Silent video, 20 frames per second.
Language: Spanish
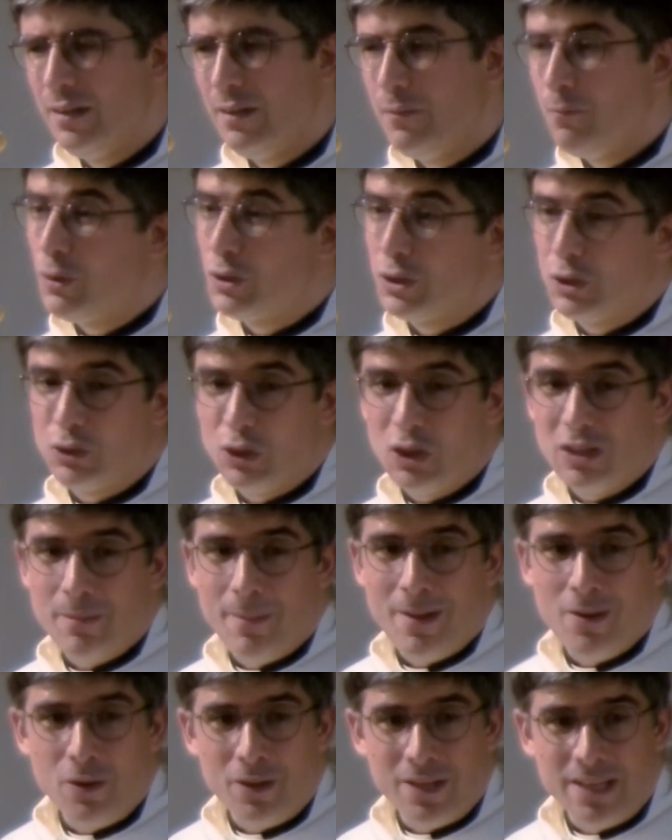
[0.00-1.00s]
Vosotros la
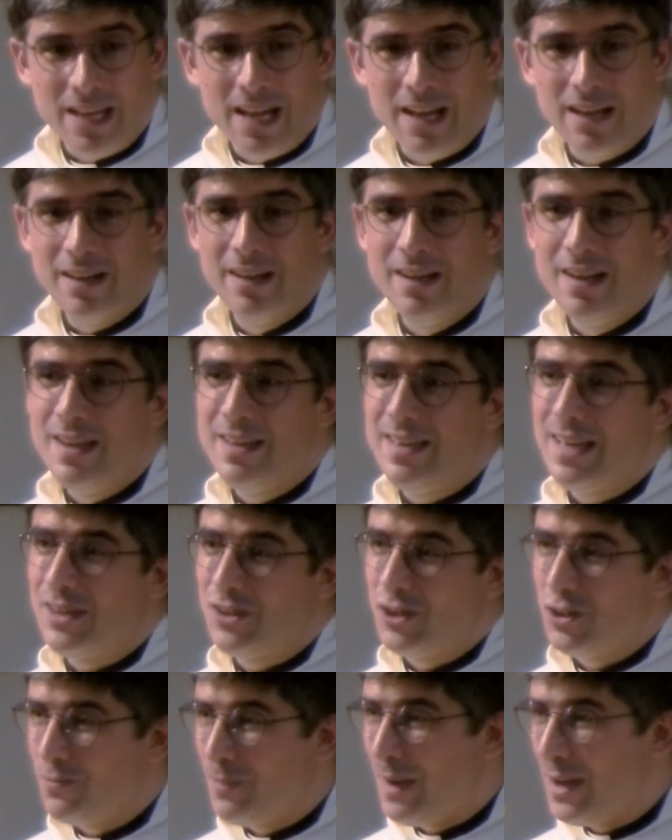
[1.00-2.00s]
mayoría ya
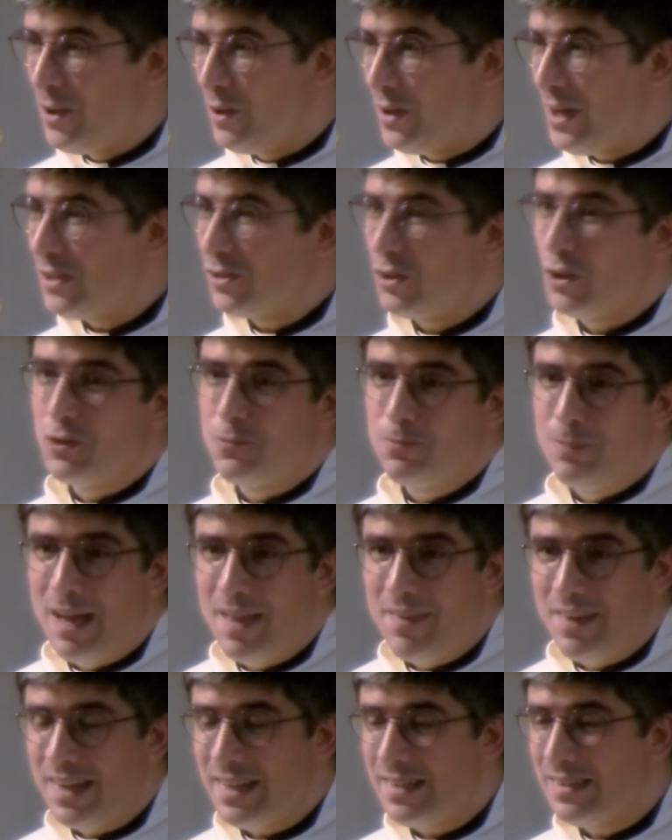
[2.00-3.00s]
sois mayores, sois
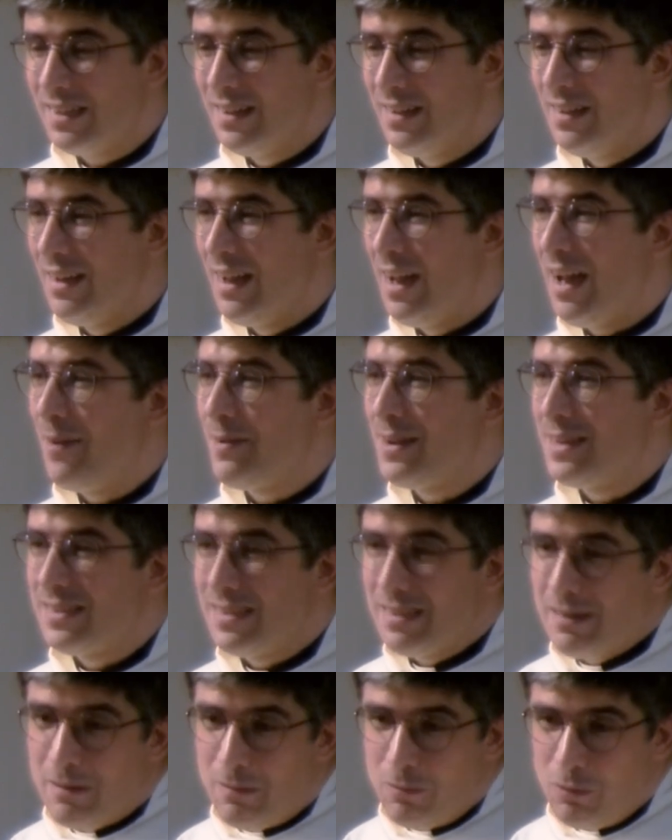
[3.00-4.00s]
padres,
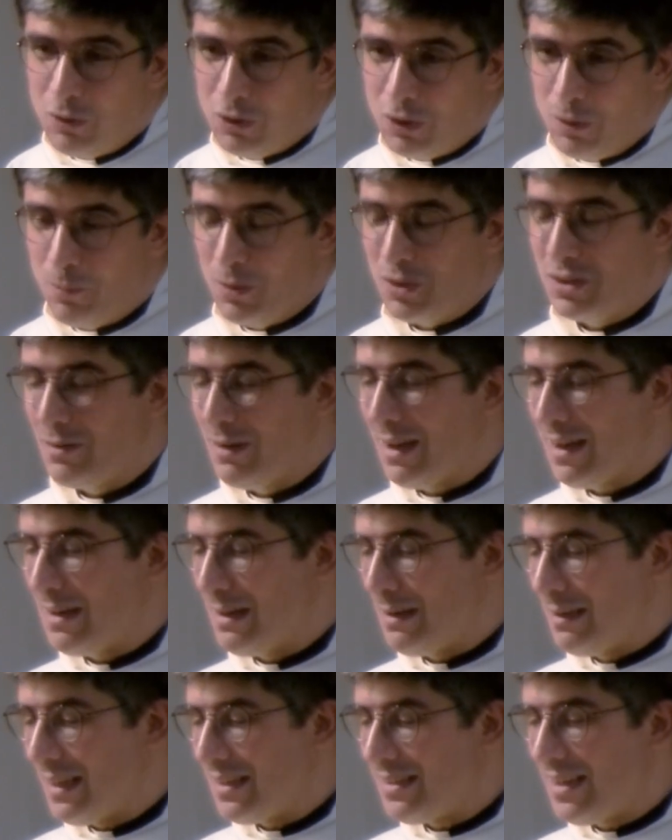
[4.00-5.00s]
habéis incluso
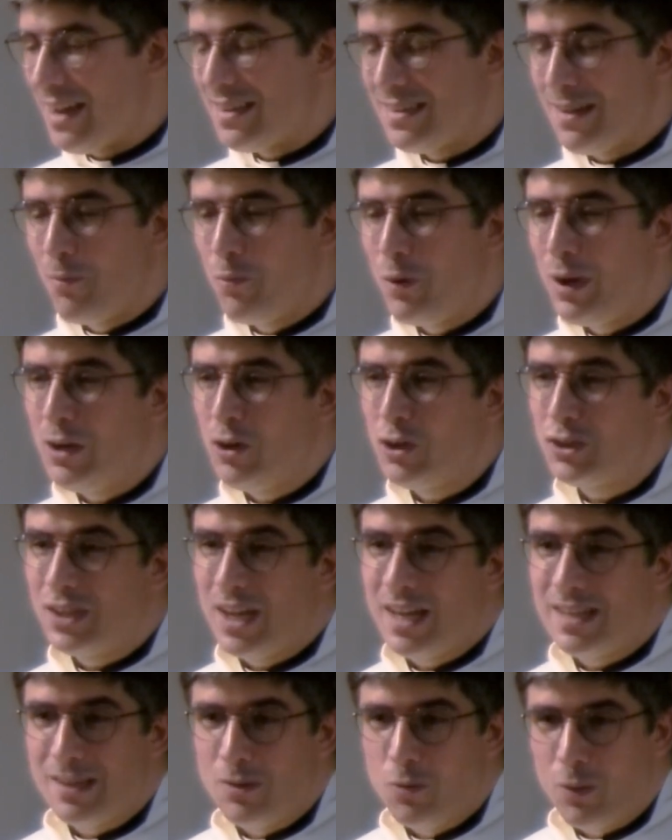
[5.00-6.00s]
posiblemente seáis abuelos,
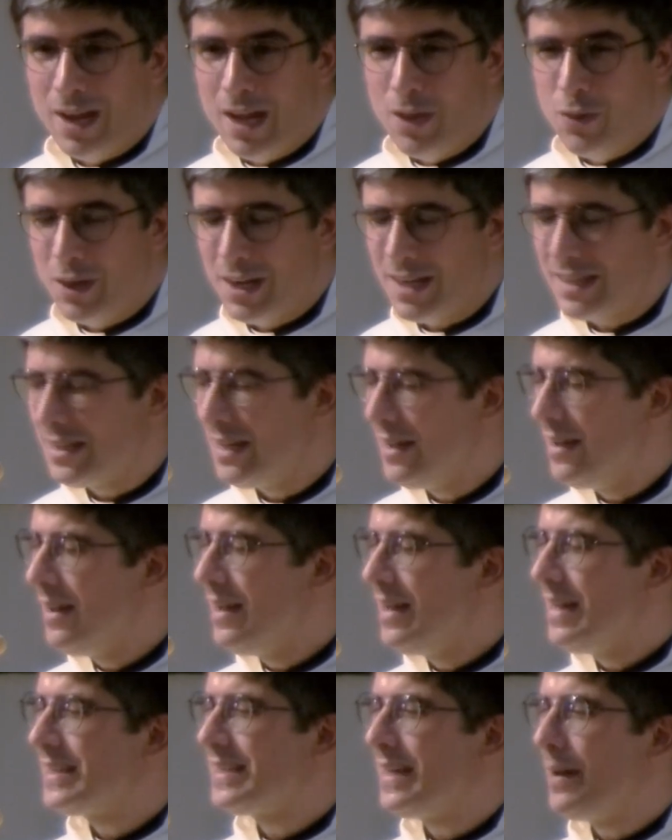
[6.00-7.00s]
seáis educadores,
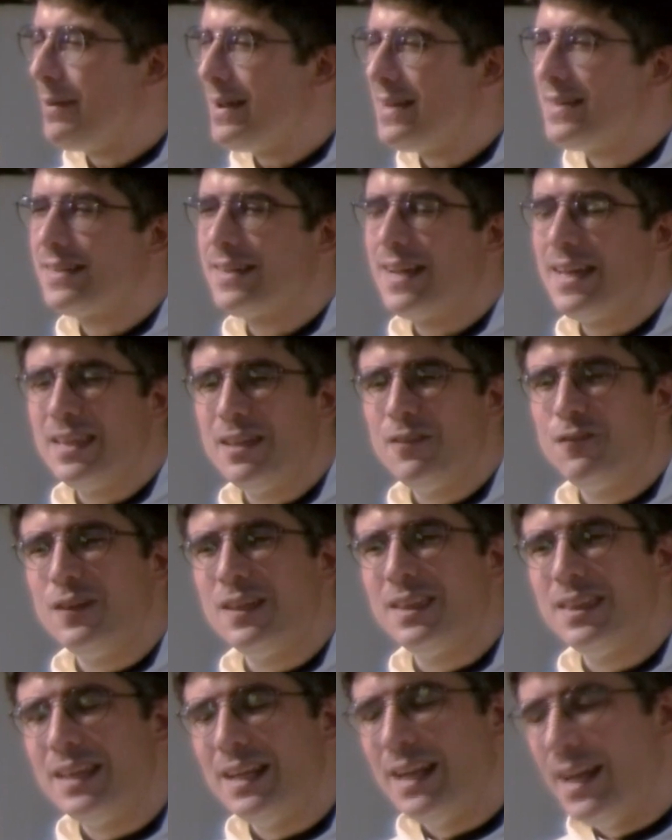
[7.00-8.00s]
sabéis qué
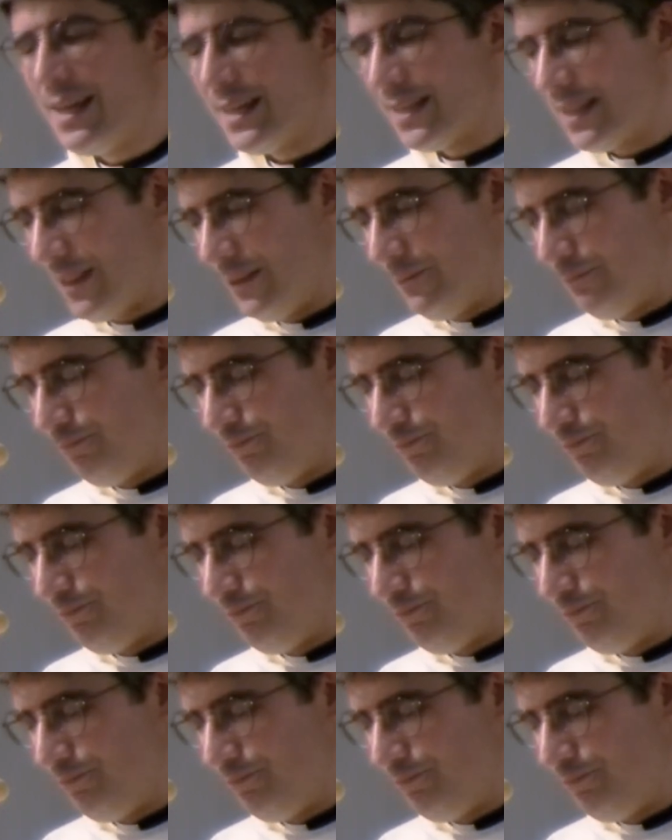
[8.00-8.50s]
difícil es,